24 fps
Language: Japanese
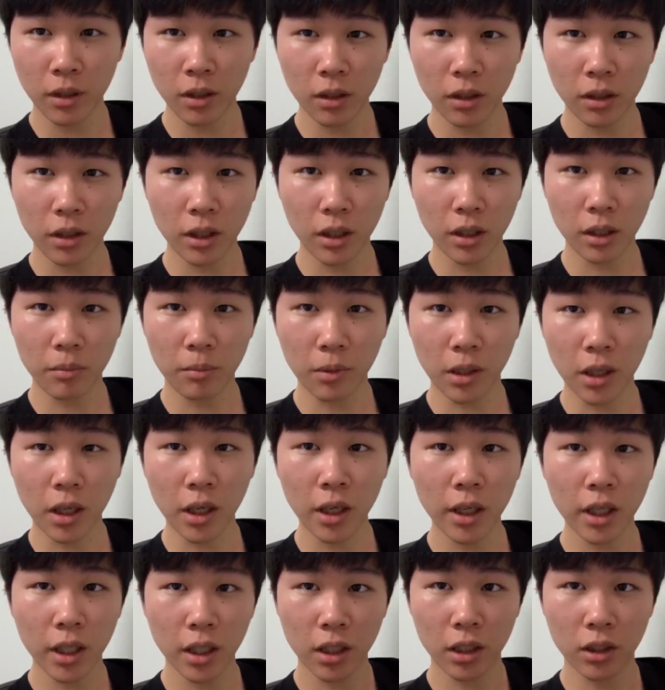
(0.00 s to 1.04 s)
えー、まあ、
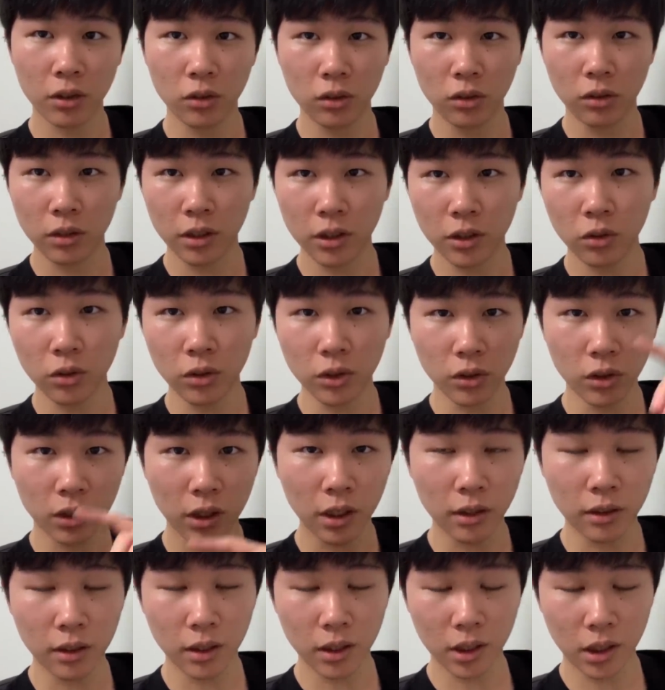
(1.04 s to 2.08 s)
海外からの飛行機を
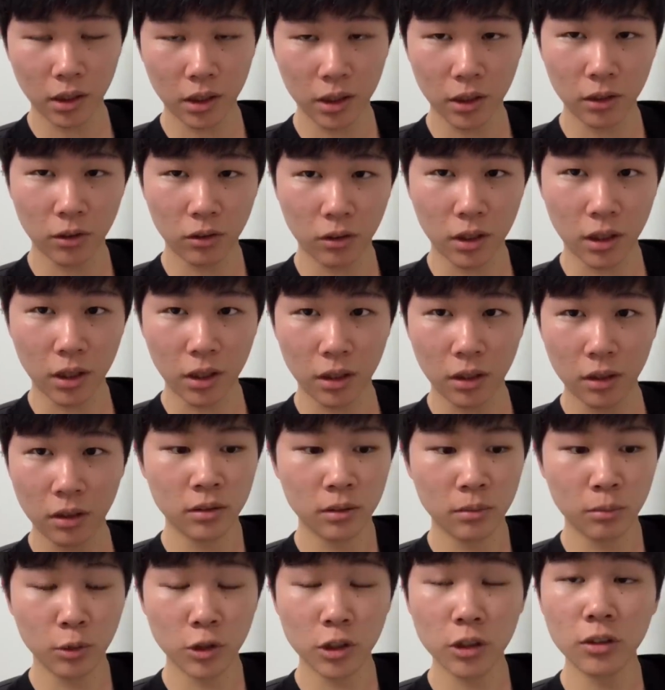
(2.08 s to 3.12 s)
立ったりだったりとか、
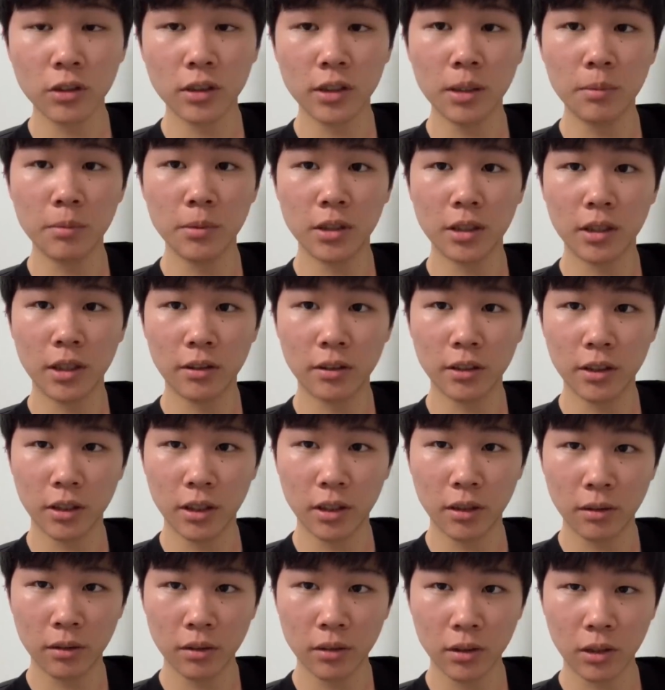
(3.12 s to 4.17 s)
もちろん全部じゃなくて
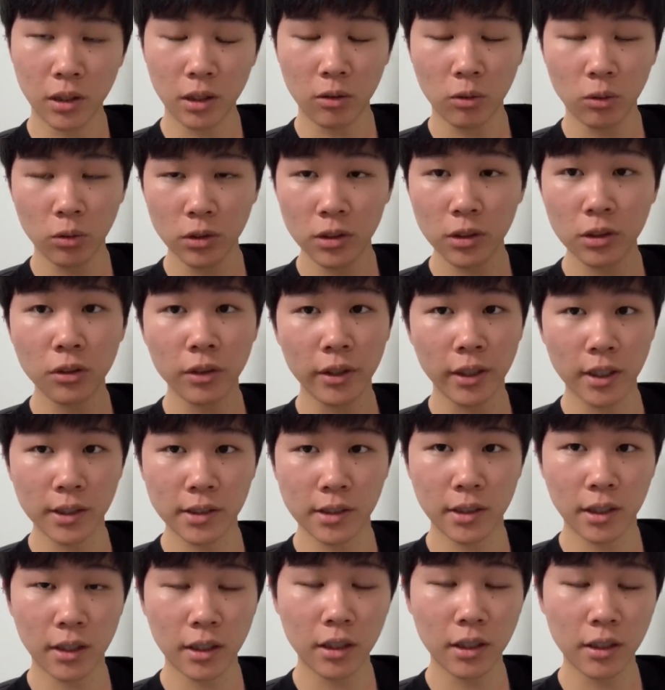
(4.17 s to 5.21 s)
ね、本数を減ら
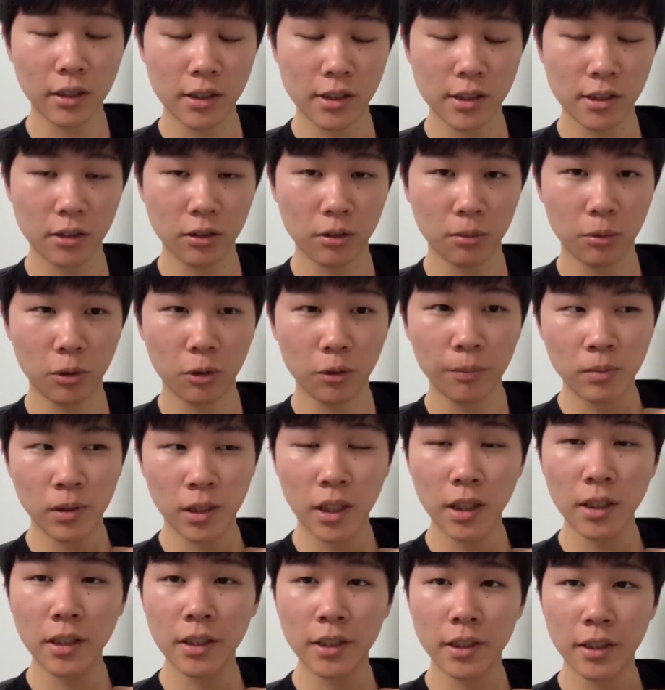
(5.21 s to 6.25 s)
すだけなんですけども、まあ、
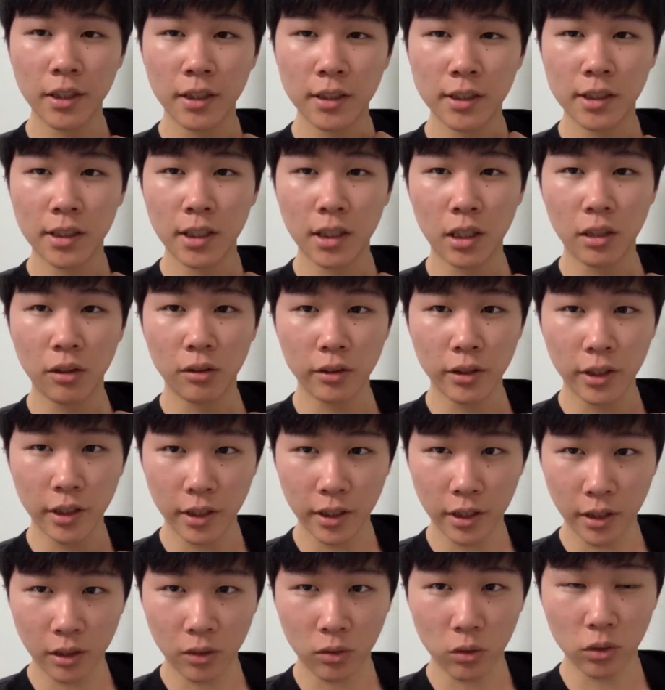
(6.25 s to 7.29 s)
かなりね、力を入れ
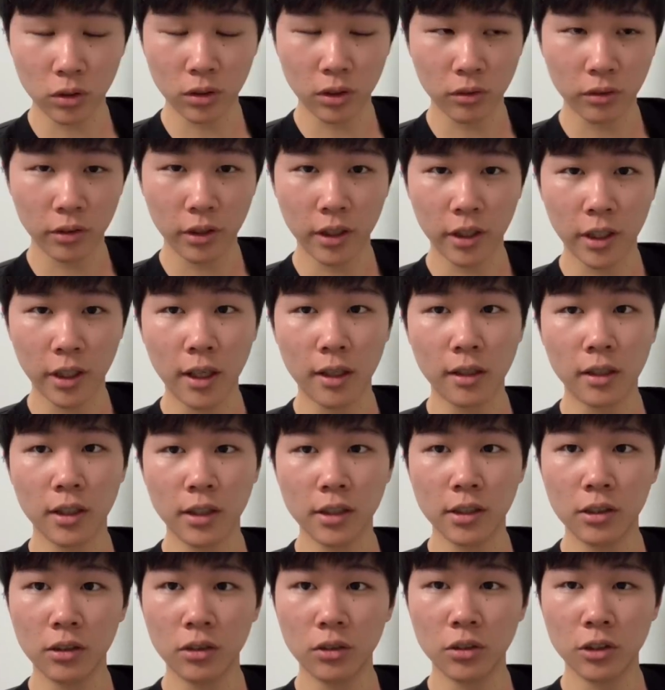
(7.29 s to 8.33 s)
てコロナをね、撃退
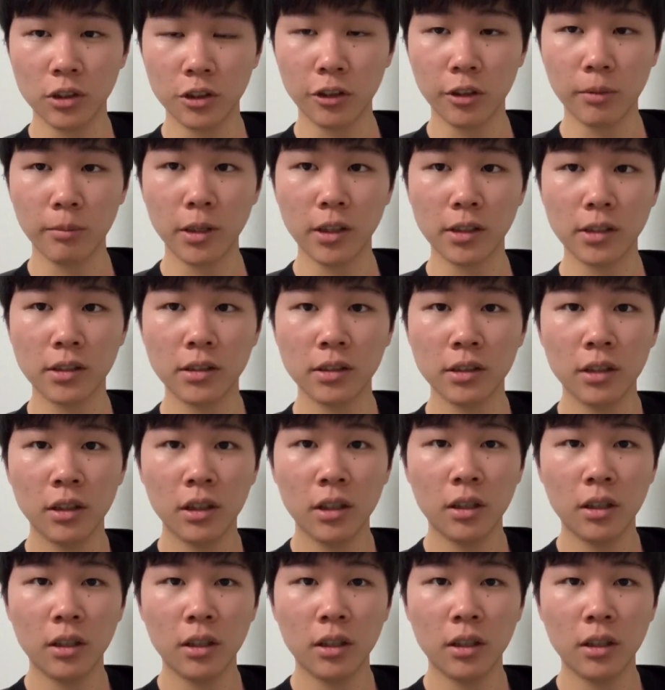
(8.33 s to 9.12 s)
しようとしております。